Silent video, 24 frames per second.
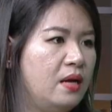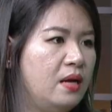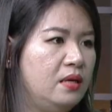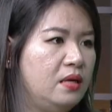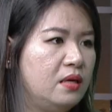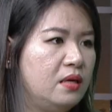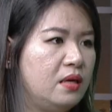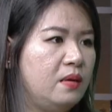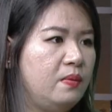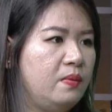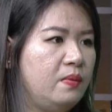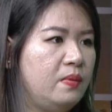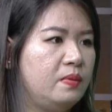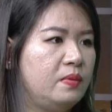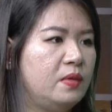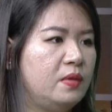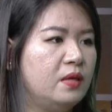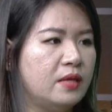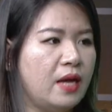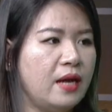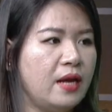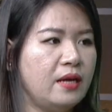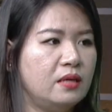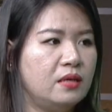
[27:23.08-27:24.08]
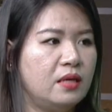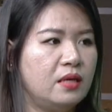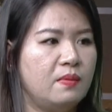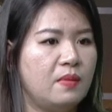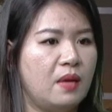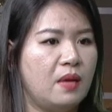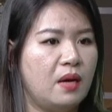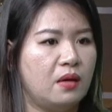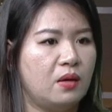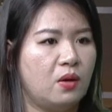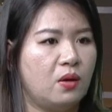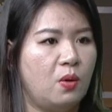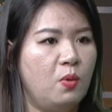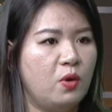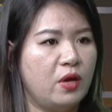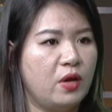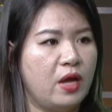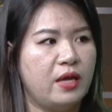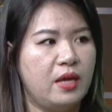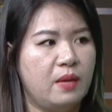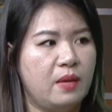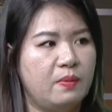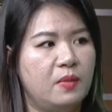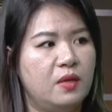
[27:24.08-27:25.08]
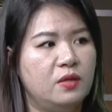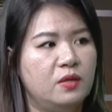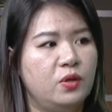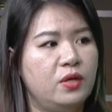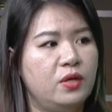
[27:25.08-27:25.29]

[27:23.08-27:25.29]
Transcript: những cái thử thách khi mà có một nghề nghiệp mới xuất